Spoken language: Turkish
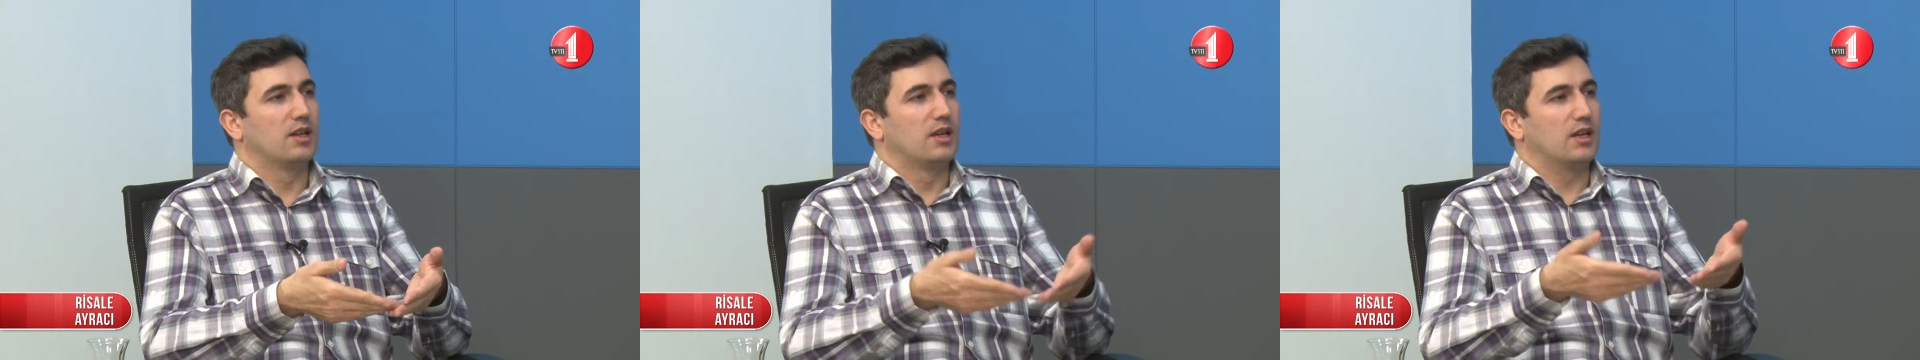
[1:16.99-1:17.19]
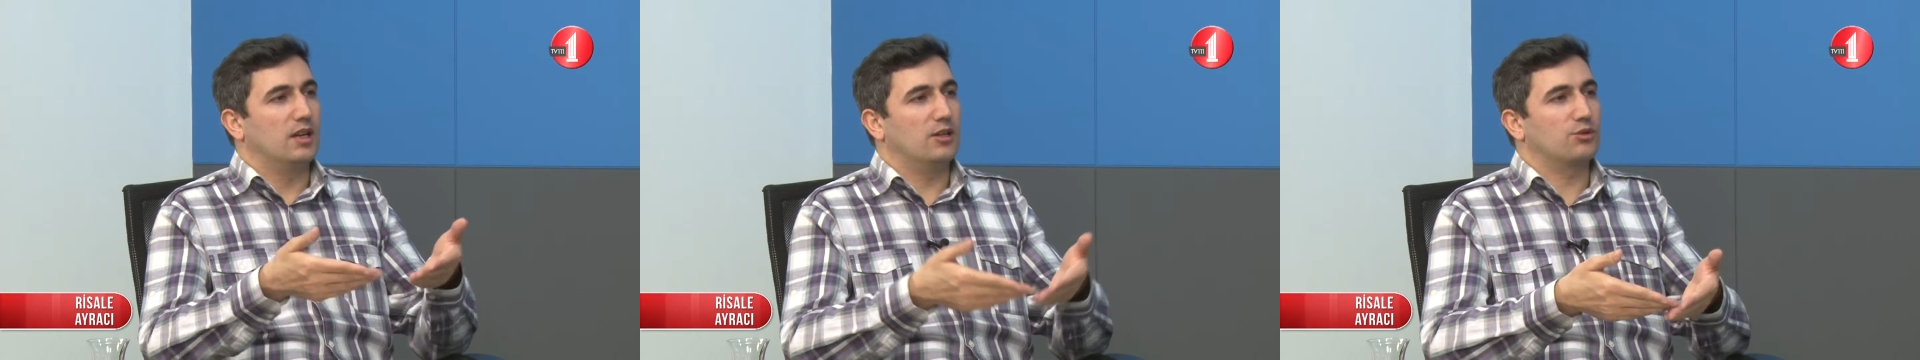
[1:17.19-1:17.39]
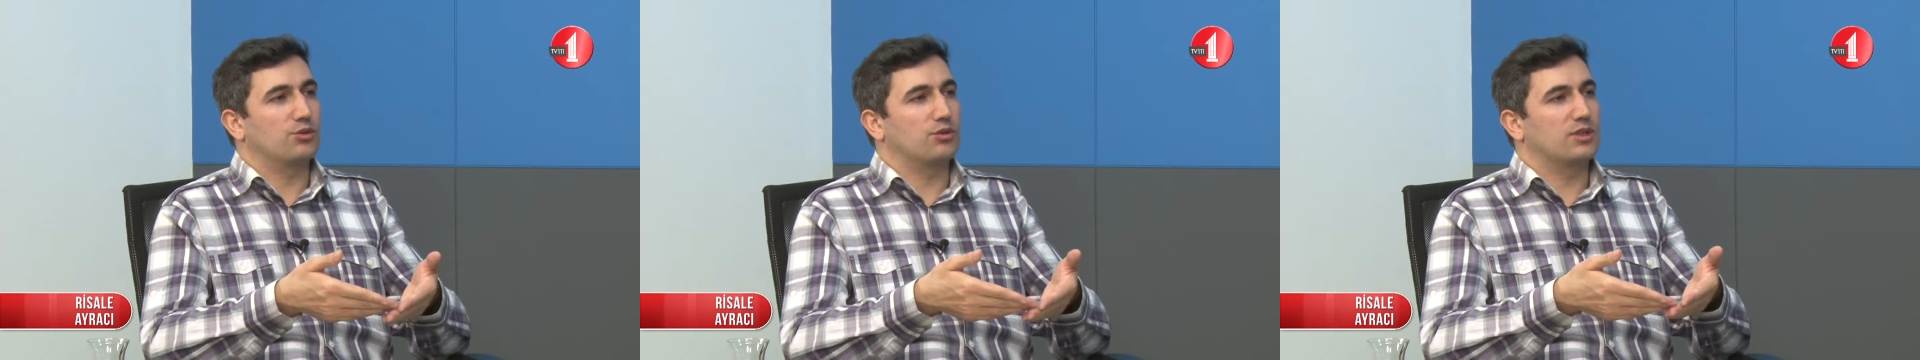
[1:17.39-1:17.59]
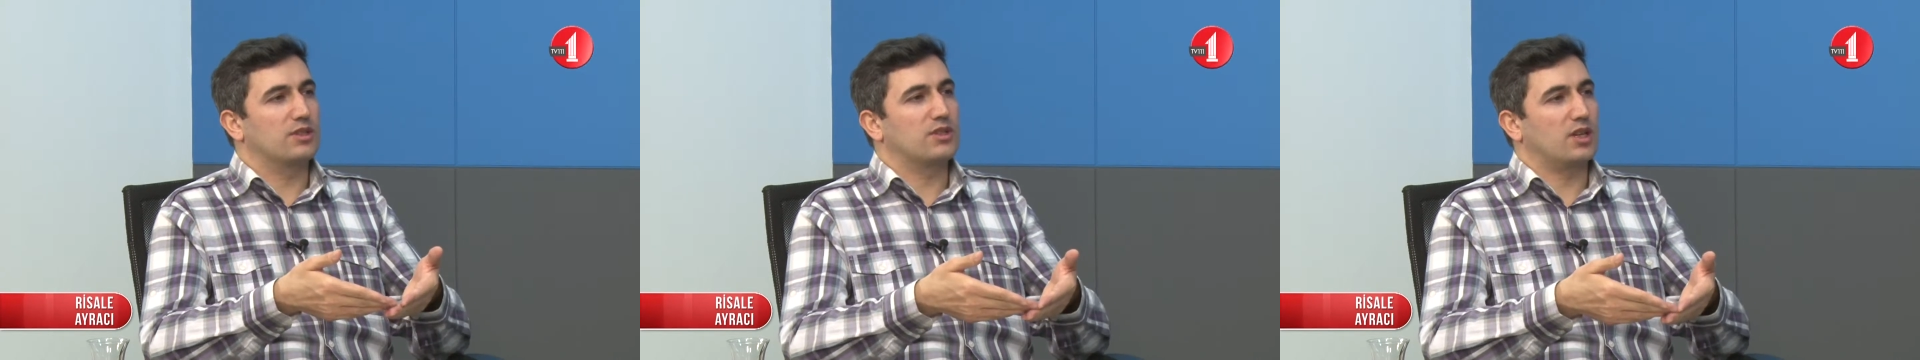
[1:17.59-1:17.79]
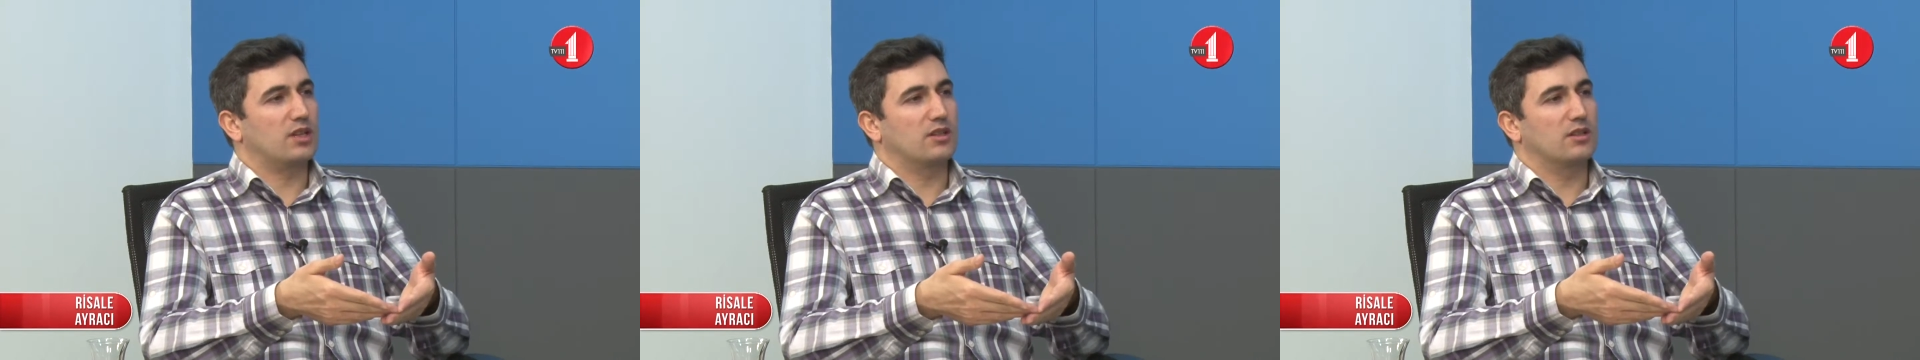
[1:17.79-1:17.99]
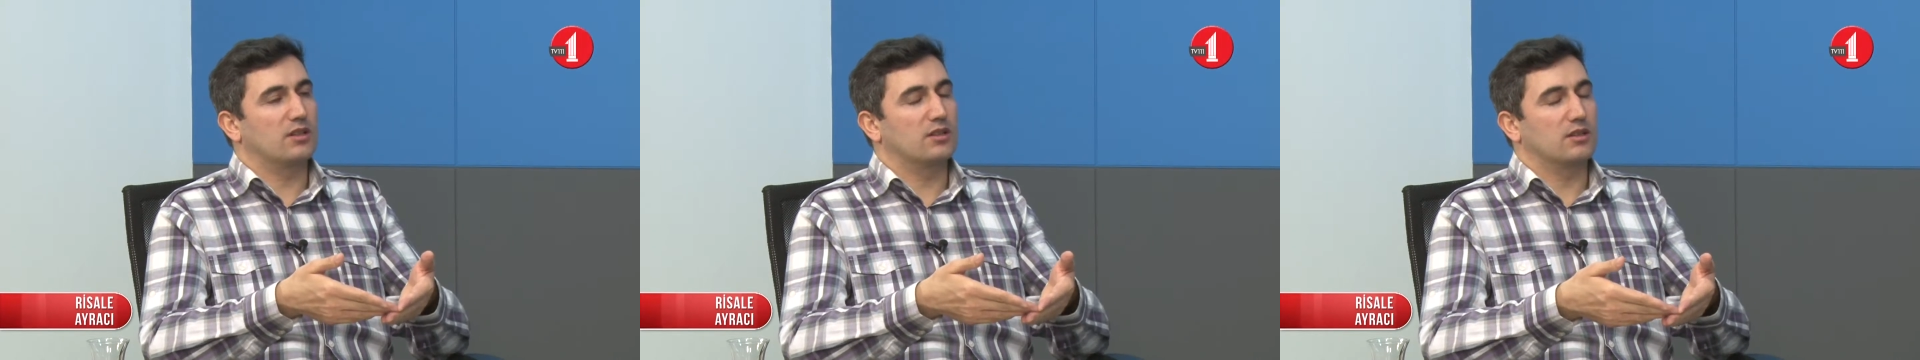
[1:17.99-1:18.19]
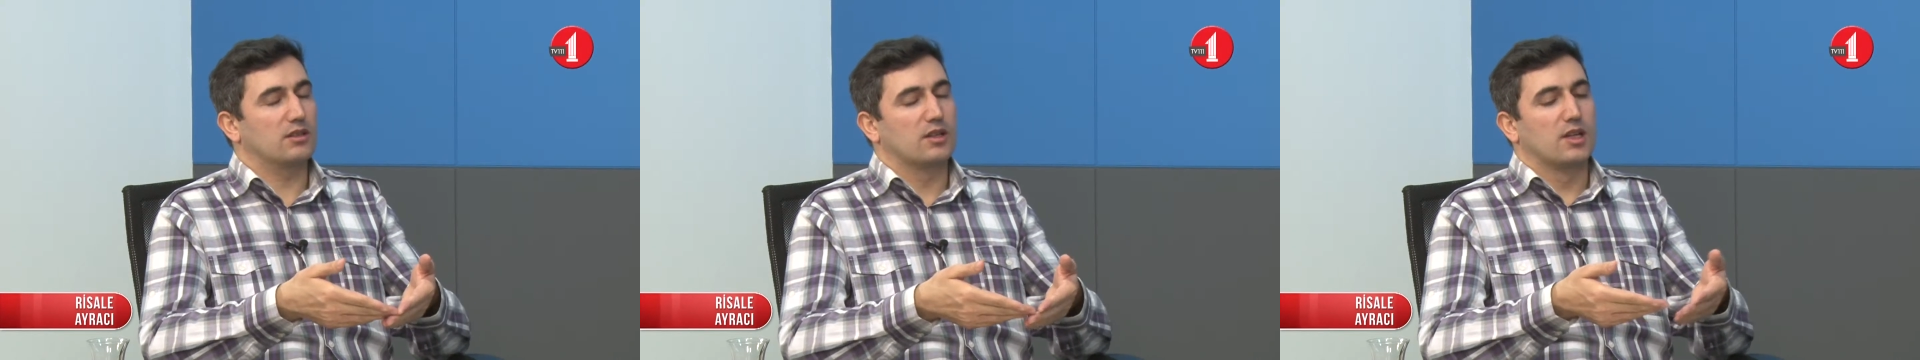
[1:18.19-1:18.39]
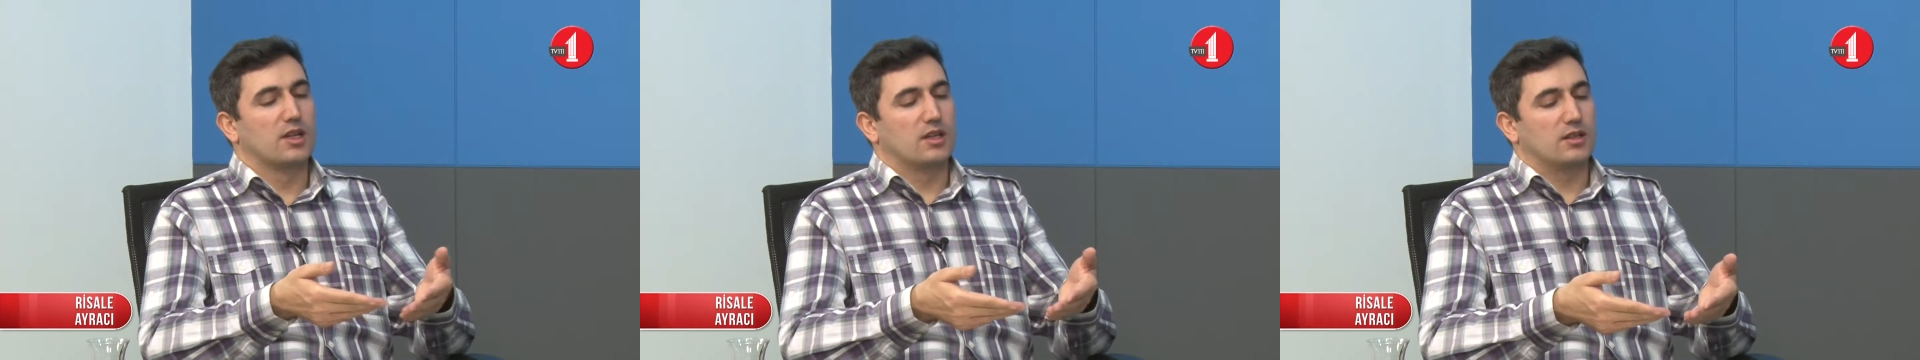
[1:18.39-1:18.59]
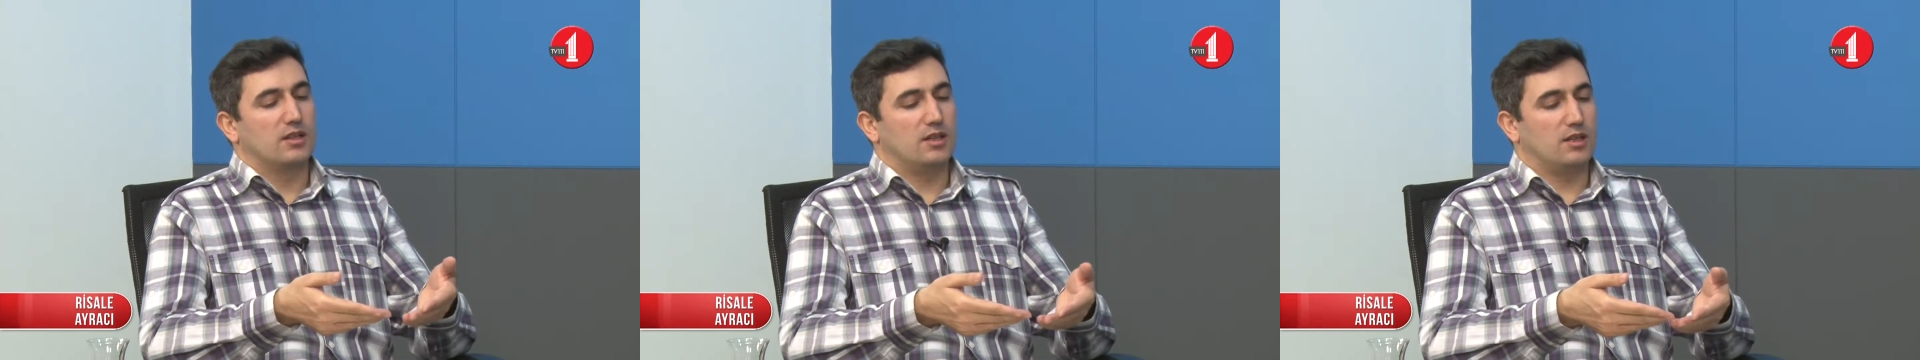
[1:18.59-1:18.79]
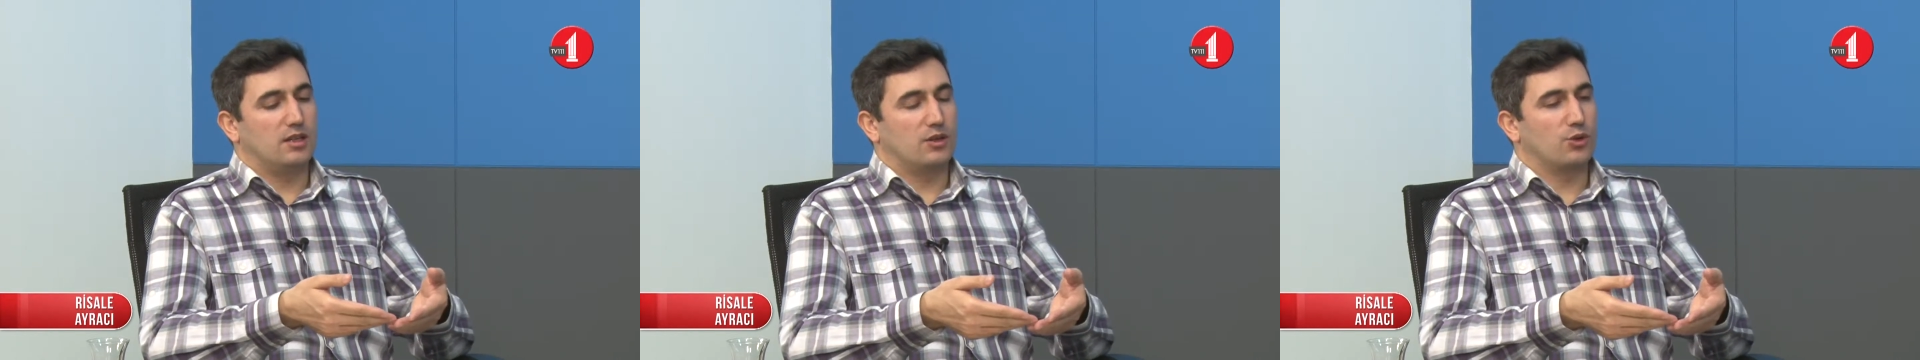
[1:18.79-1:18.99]
En son insanları
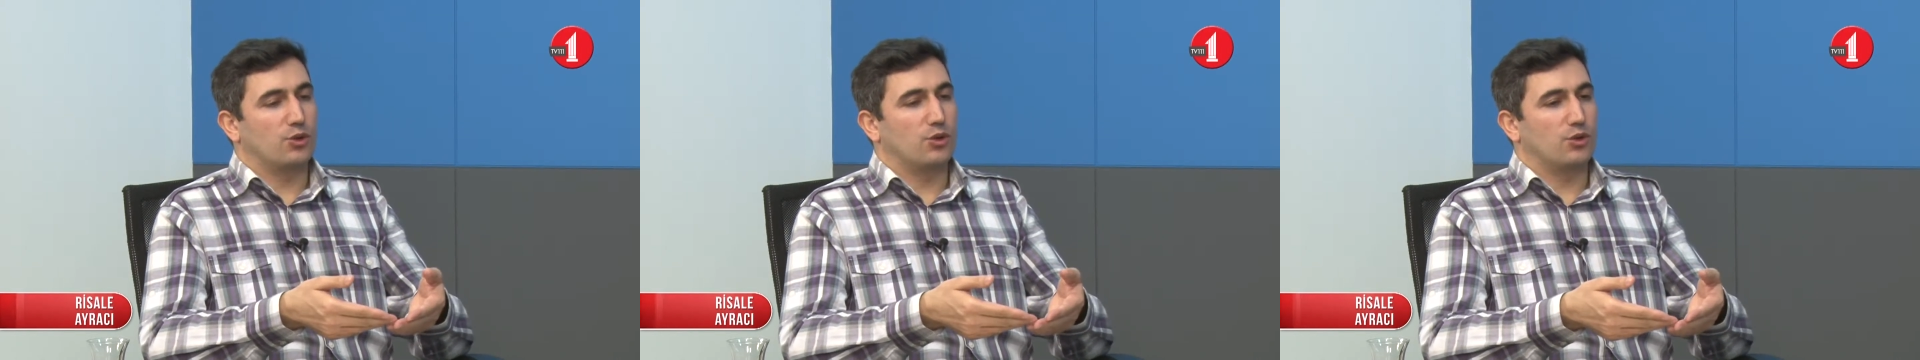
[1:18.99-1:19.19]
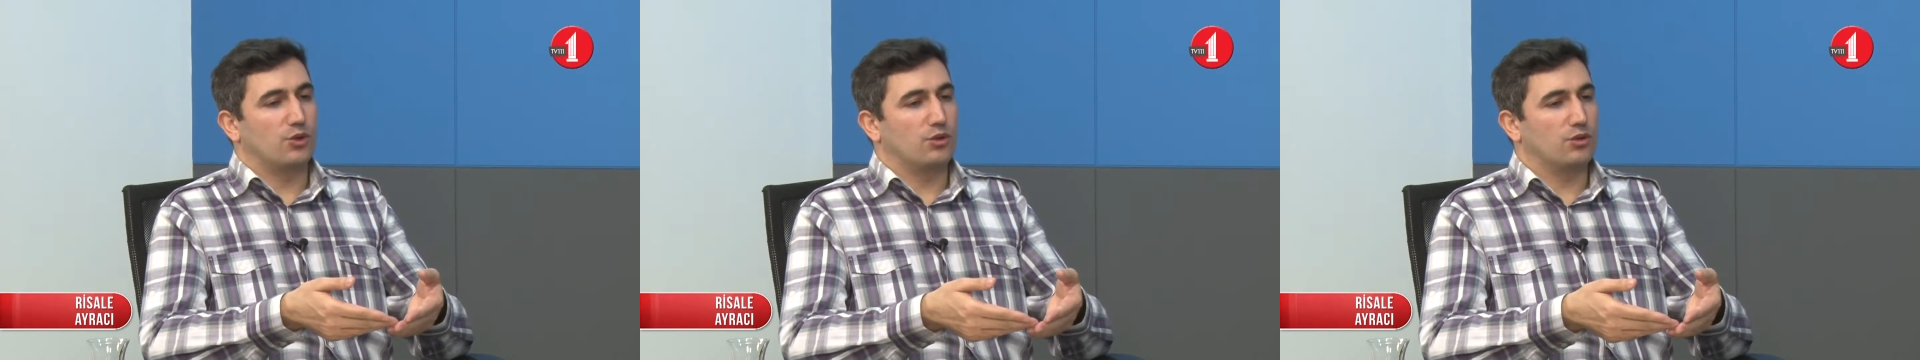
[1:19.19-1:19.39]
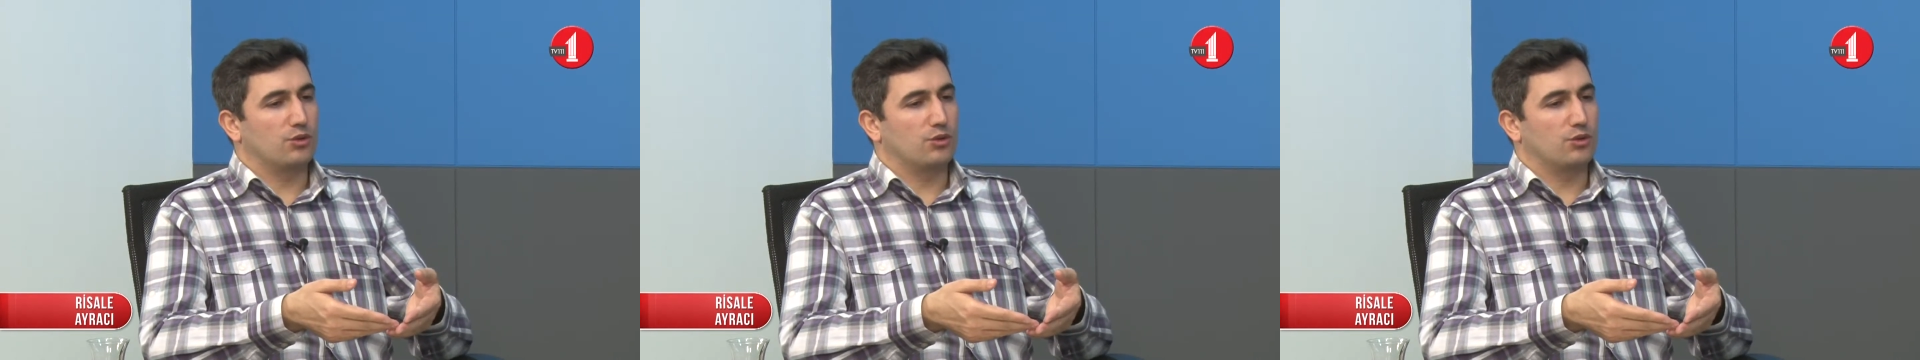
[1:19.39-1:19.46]
e, koyuyor.